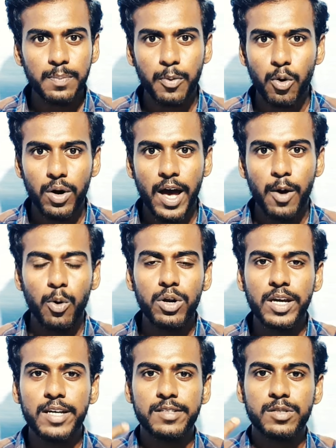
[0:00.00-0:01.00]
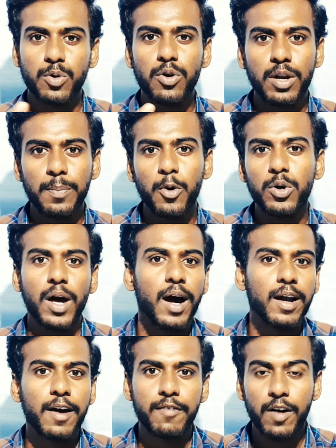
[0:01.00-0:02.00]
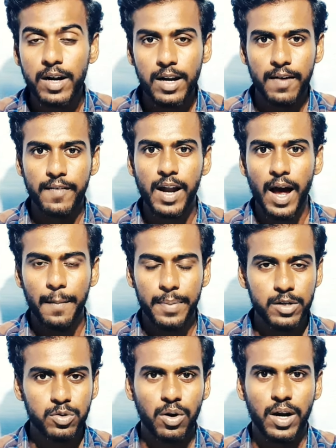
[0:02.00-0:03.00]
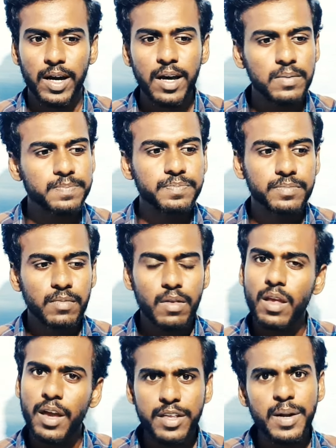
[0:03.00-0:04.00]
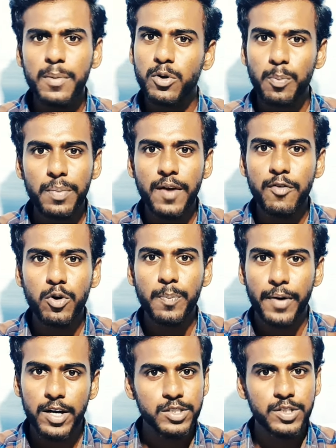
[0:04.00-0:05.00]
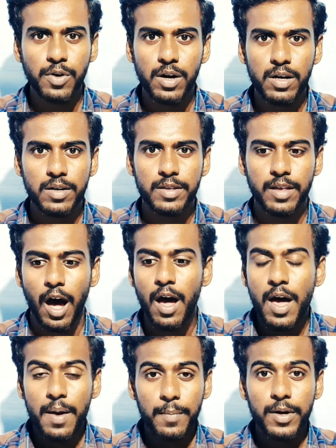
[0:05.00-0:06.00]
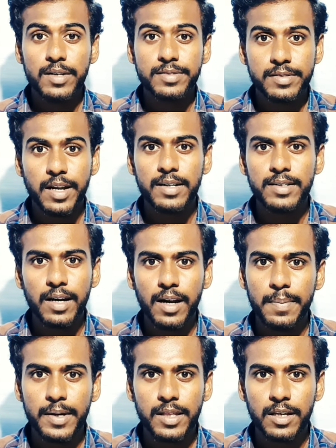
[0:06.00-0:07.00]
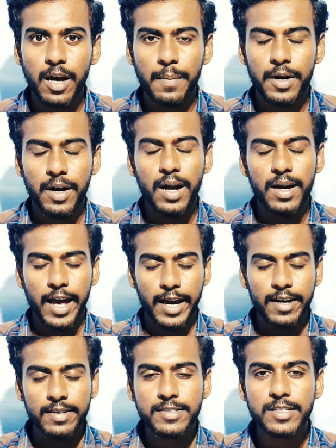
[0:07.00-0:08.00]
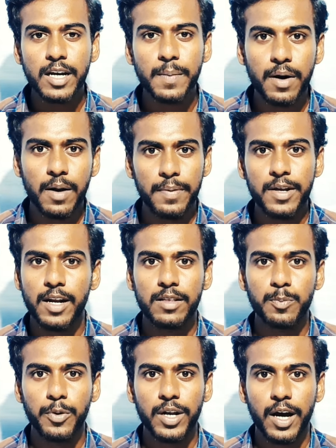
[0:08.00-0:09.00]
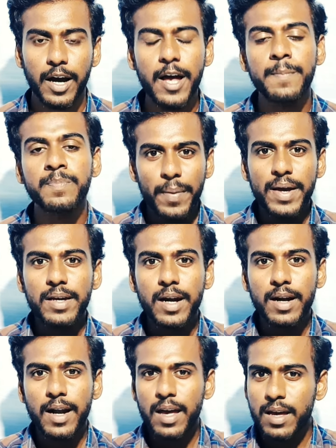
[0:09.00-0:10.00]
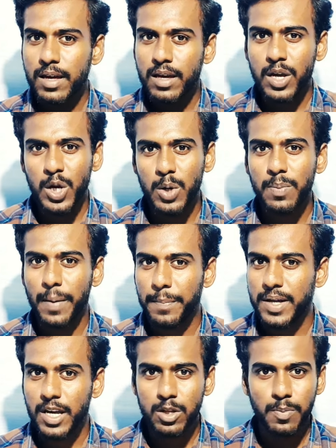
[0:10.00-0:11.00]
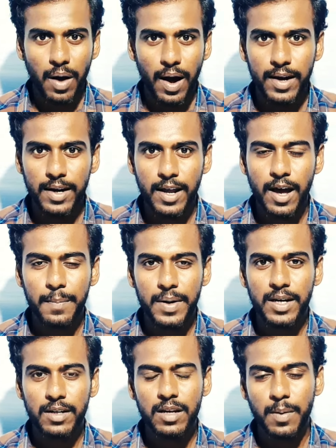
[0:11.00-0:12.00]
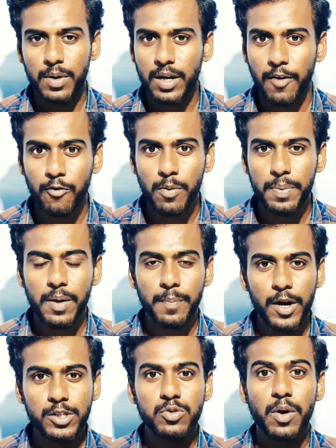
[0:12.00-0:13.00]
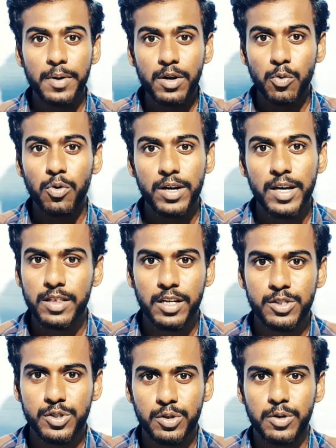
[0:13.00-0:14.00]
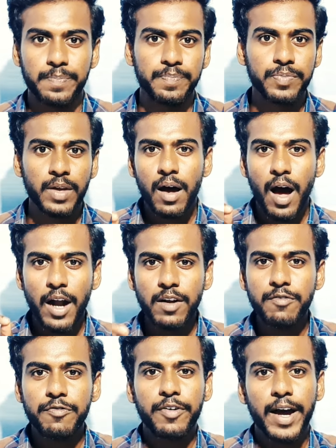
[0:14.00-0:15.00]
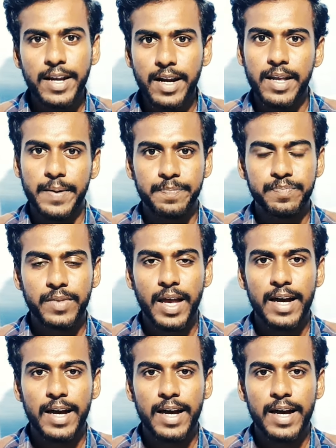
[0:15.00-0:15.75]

இறந்து போகல ஒரு கேசஸ்க்கும் ரிப்போர்ட் ஆகல வேர்ல்டு லெவல் அப்படின்னு சொல்றாங்க நம்மளுக்கு உண்மையாகவே ஒரு பாசிட்டிவான இதுதான் பிகாஸ் டெல்டாவில் பாத்தீங்க அப்படின்னா எக்கச்சக்கமான பேர் இறந்து போயிட்டாங்க ஒமேக்ரான்ல இன்னும் அப்படி எதுவும் ஆகலை அப்படிங்கிறது நம்மளுக்கு எவ்வளோ பெரிய பாசிட்டிவ் அப்படின்னு உங்களுக்கே தெரிஞ்சிருக்கும் அண்ட் ஃபைனலி